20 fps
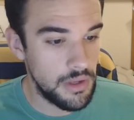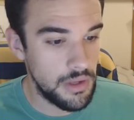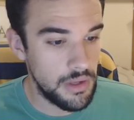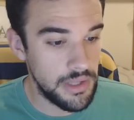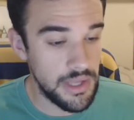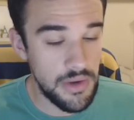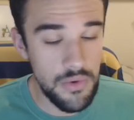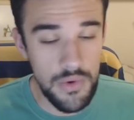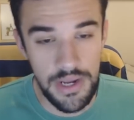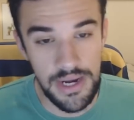
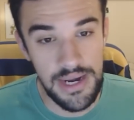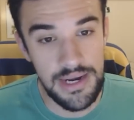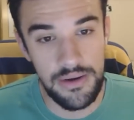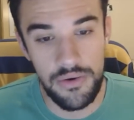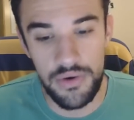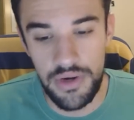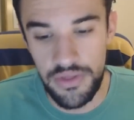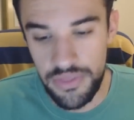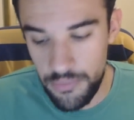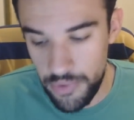Y es un canal que
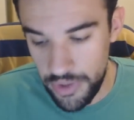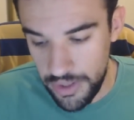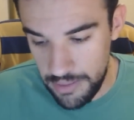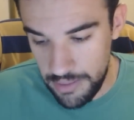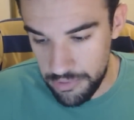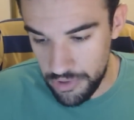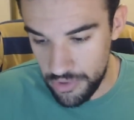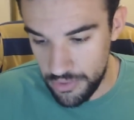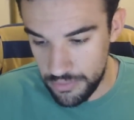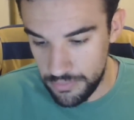no crece muy
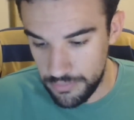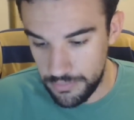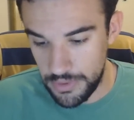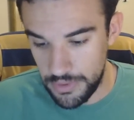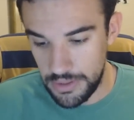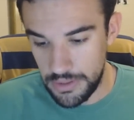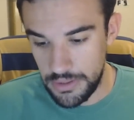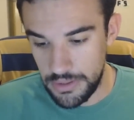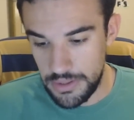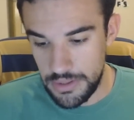rápido.
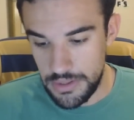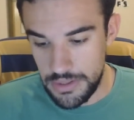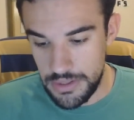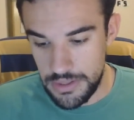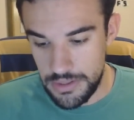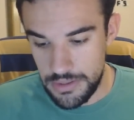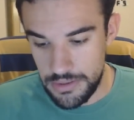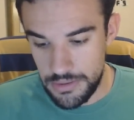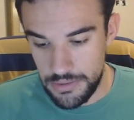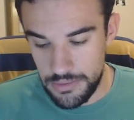
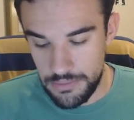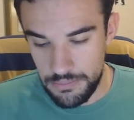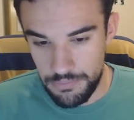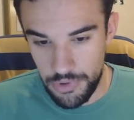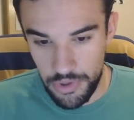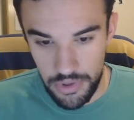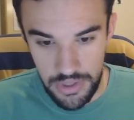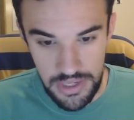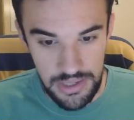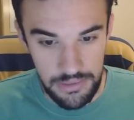
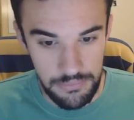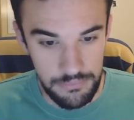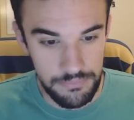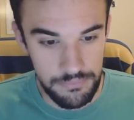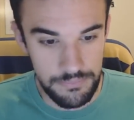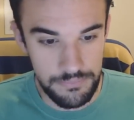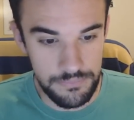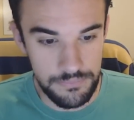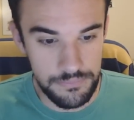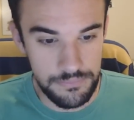¿Por qué?
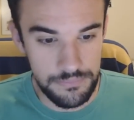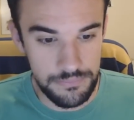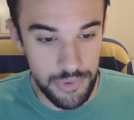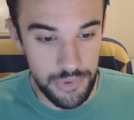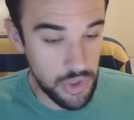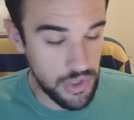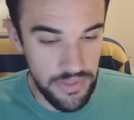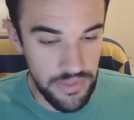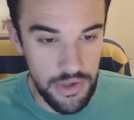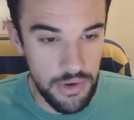Mm,
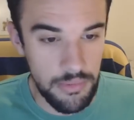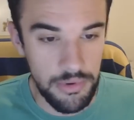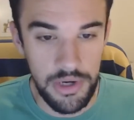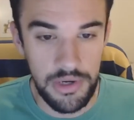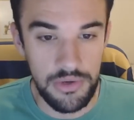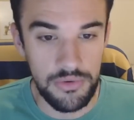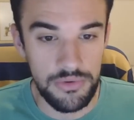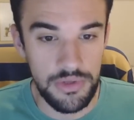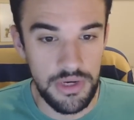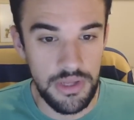por lo que digo, por
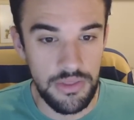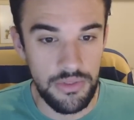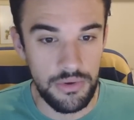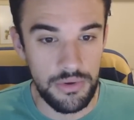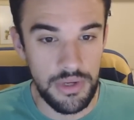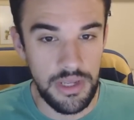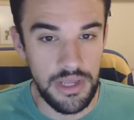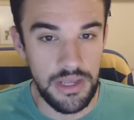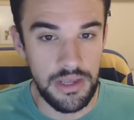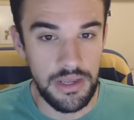el
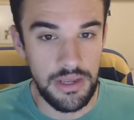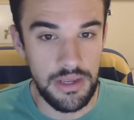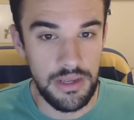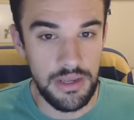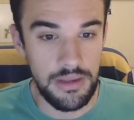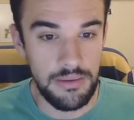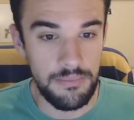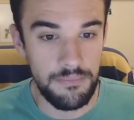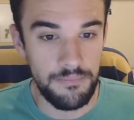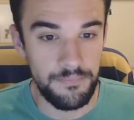contenido.
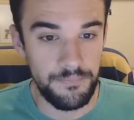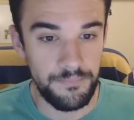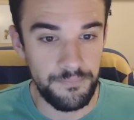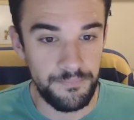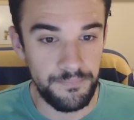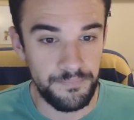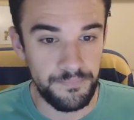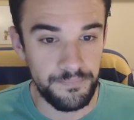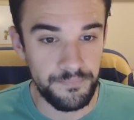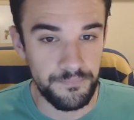Eh,
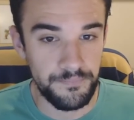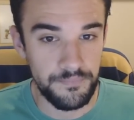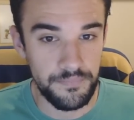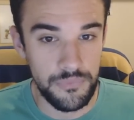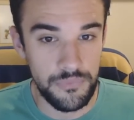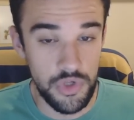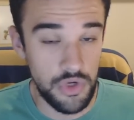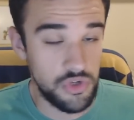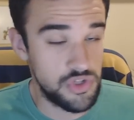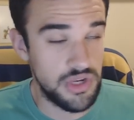
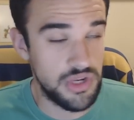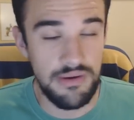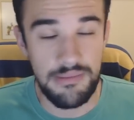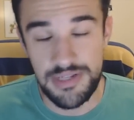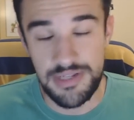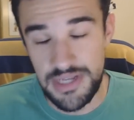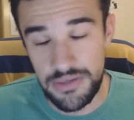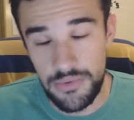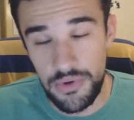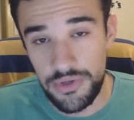yo no sé qué va a
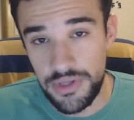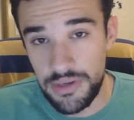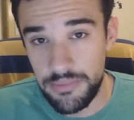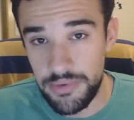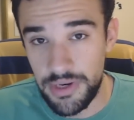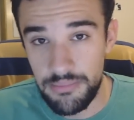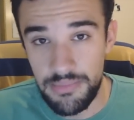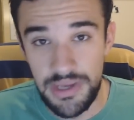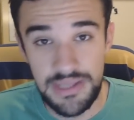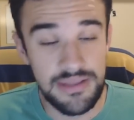pasar cuando
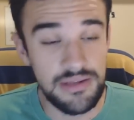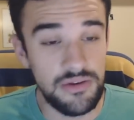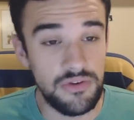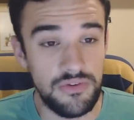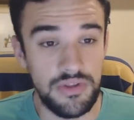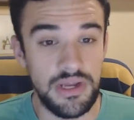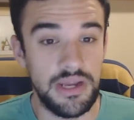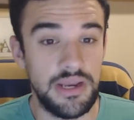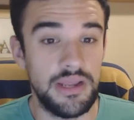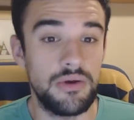termine el máster, no
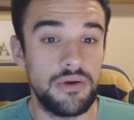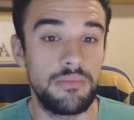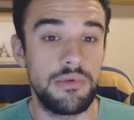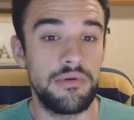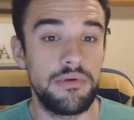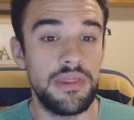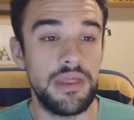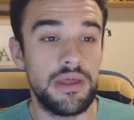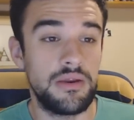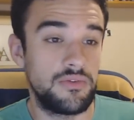sé qué haré con mi
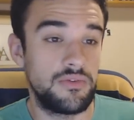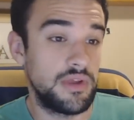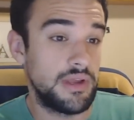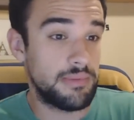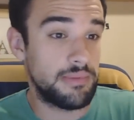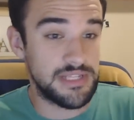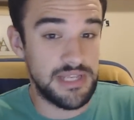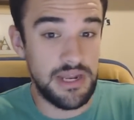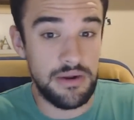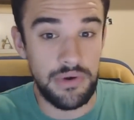vida, no sé qué
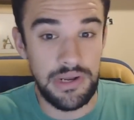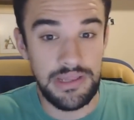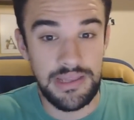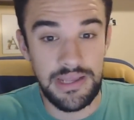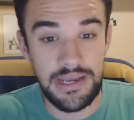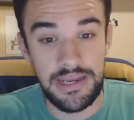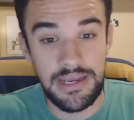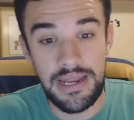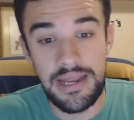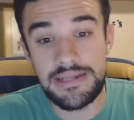pasará con
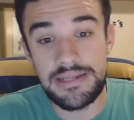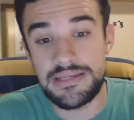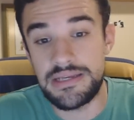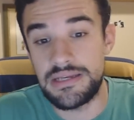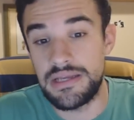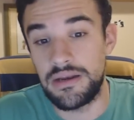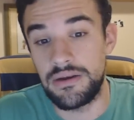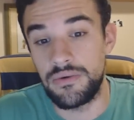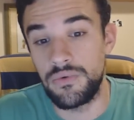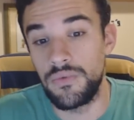este canal,
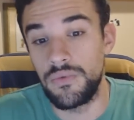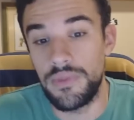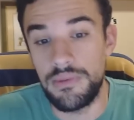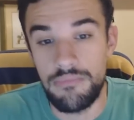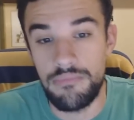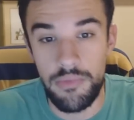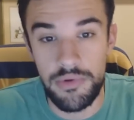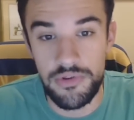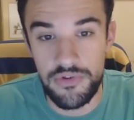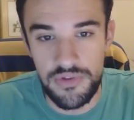si algún
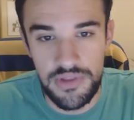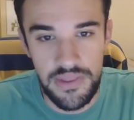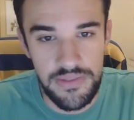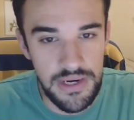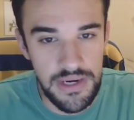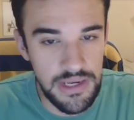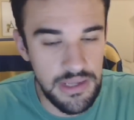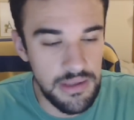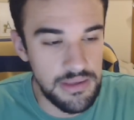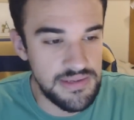momento
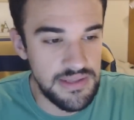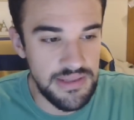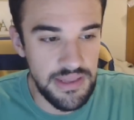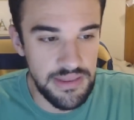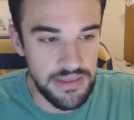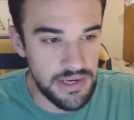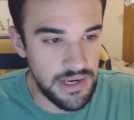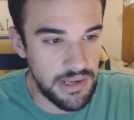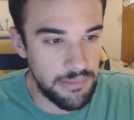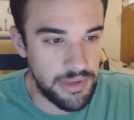se, que, se
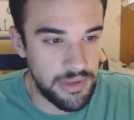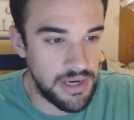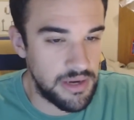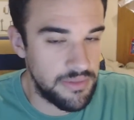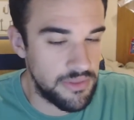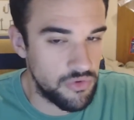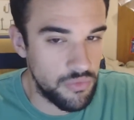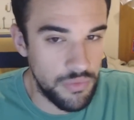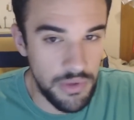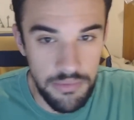tendrá que parar
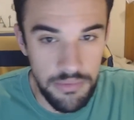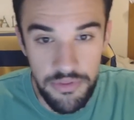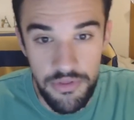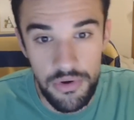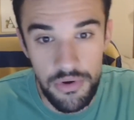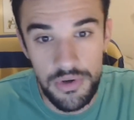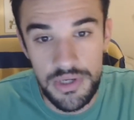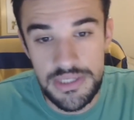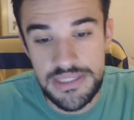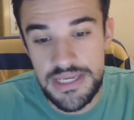de subir
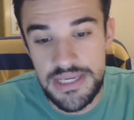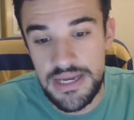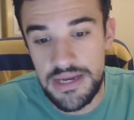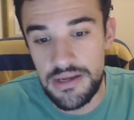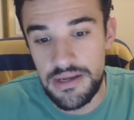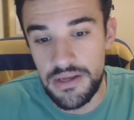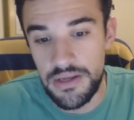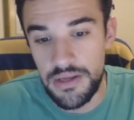vídeos o lo que sea.